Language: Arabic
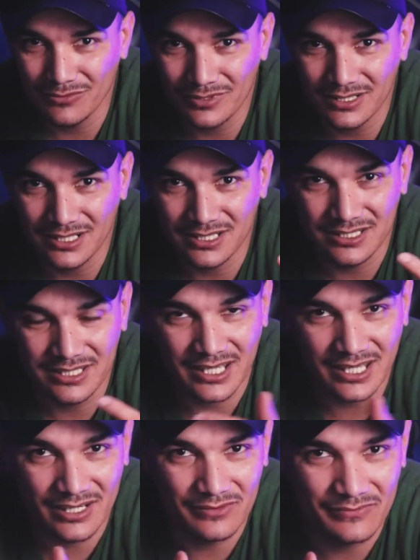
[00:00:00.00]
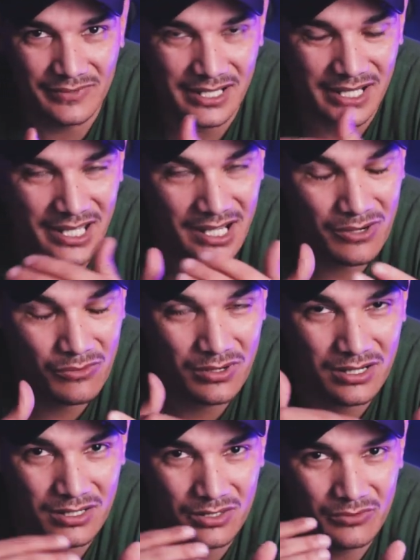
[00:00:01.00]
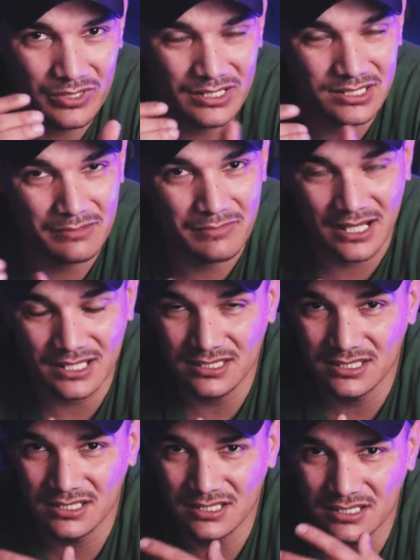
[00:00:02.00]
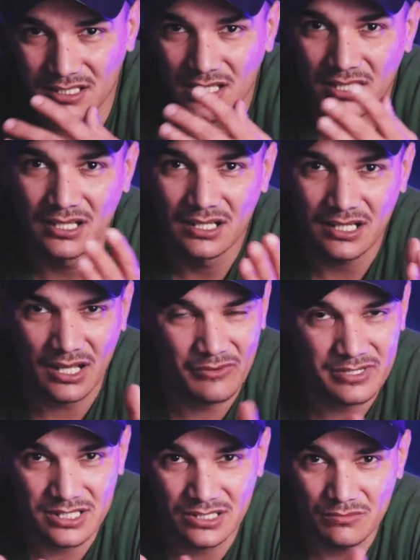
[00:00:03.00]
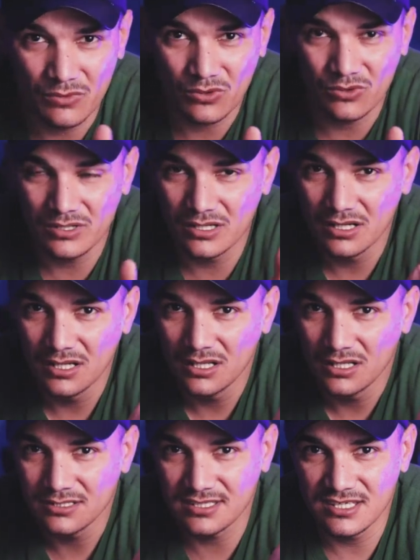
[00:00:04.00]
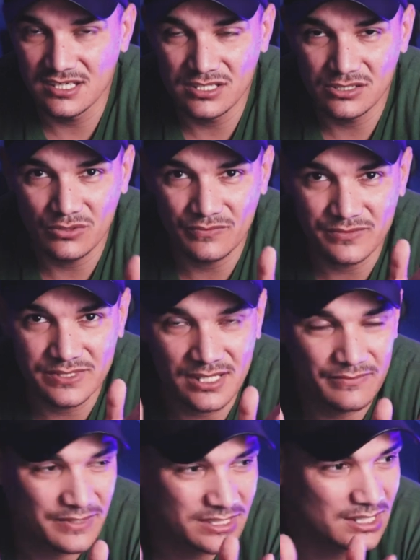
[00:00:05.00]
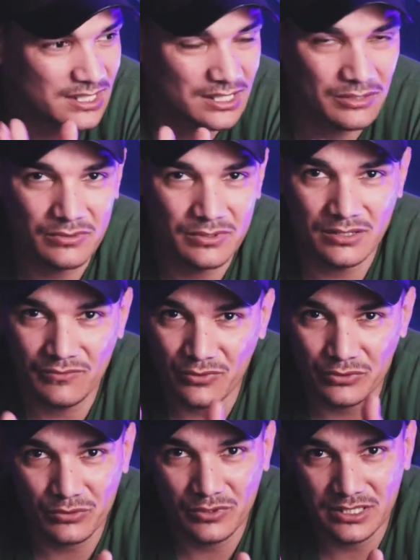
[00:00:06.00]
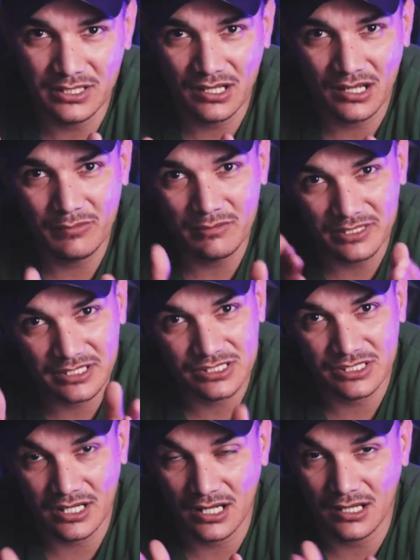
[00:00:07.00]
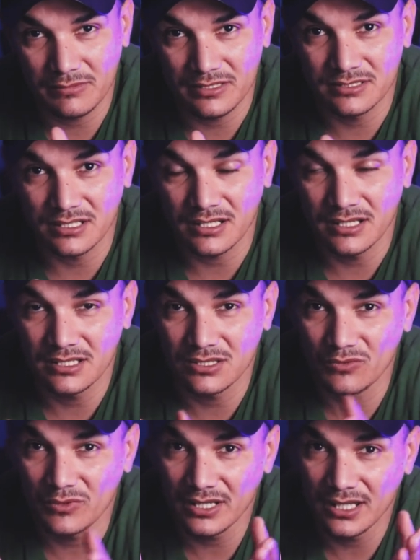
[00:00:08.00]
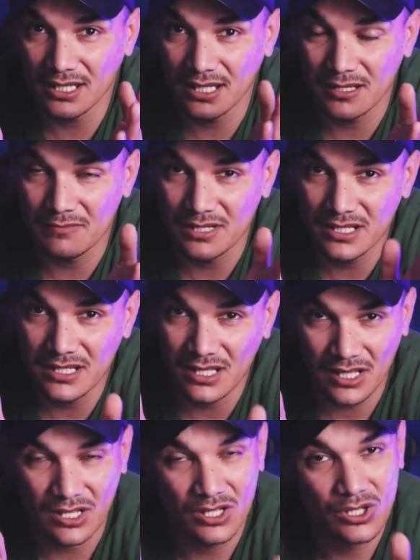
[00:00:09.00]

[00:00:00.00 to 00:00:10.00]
ولا لداخل في قهوه ولا انت معدي الحوايج هذوما كل سي يشوف السيلفي هذاك ولا الفوتو هذيك قبل ما تنشرها عبر الانترنت ولا لها مليح